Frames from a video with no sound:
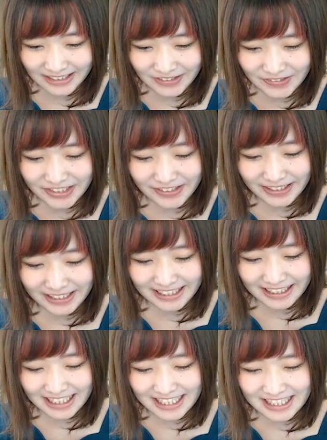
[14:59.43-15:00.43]
おしとやかな
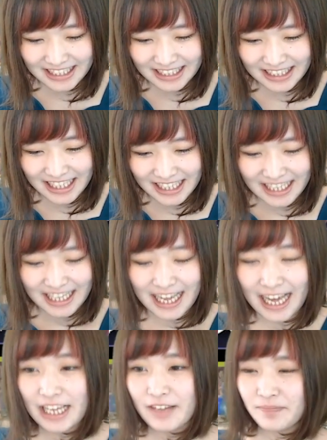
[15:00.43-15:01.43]
感じがねはい